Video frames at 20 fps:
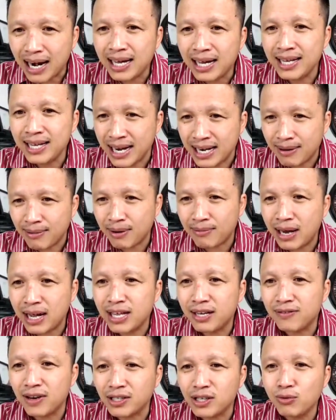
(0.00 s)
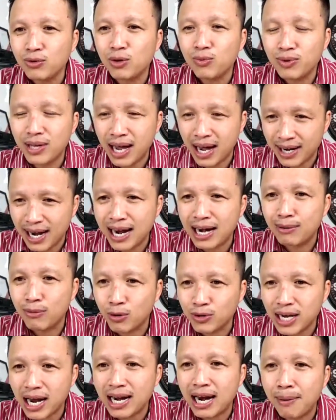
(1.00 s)
em đã ly dị năm năm nay nhưng vẫn sống chung
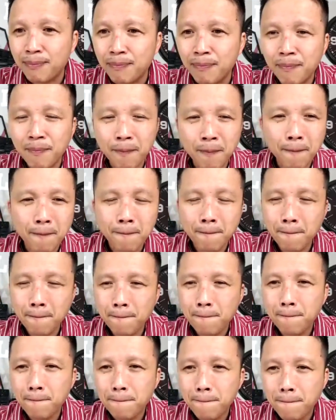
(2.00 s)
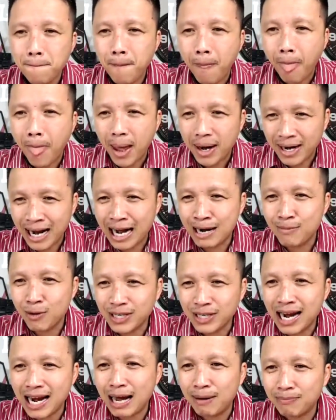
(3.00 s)
nhà đây là một sai lầm
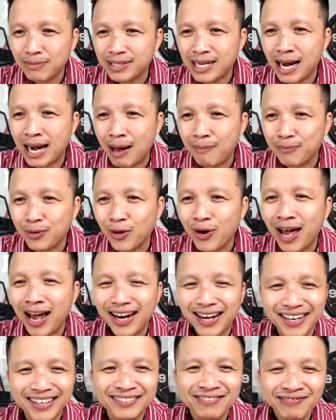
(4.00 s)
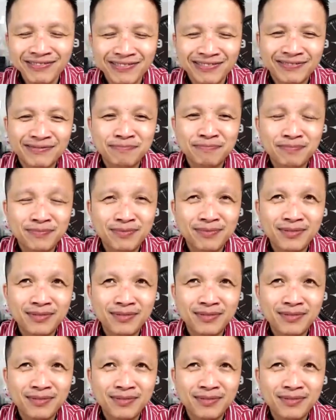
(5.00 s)
đây là một sai lầm nó sai lầm chỗ này nè